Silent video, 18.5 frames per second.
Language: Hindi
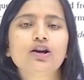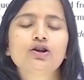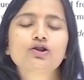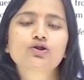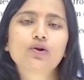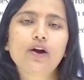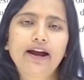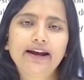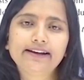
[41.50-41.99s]

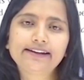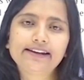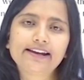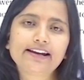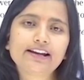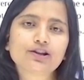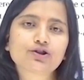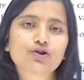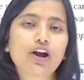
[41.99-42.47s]
सो एन e
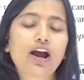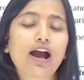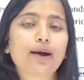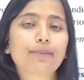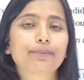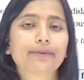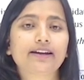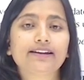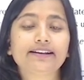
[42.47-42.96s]
ने जो है
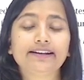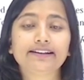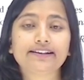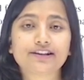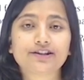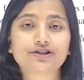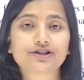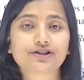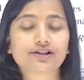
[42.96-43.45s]
आपके नीट
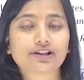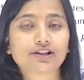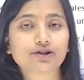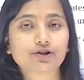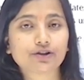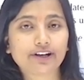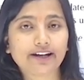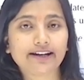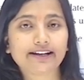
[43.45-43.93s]
रजिस्ट्रेशन के जो
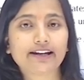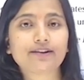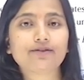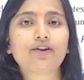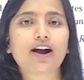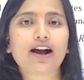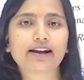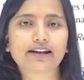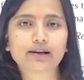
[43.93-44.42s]
डेट है वो
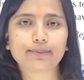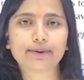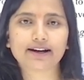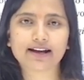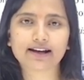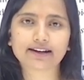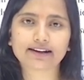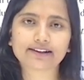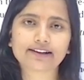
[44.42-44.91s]
आगे
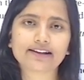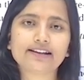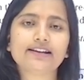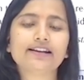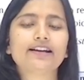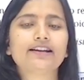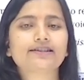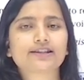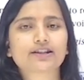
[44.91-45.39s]
बढ़ा करके
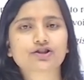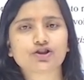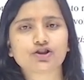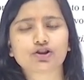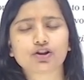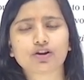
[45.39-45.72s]
सिक्सटीन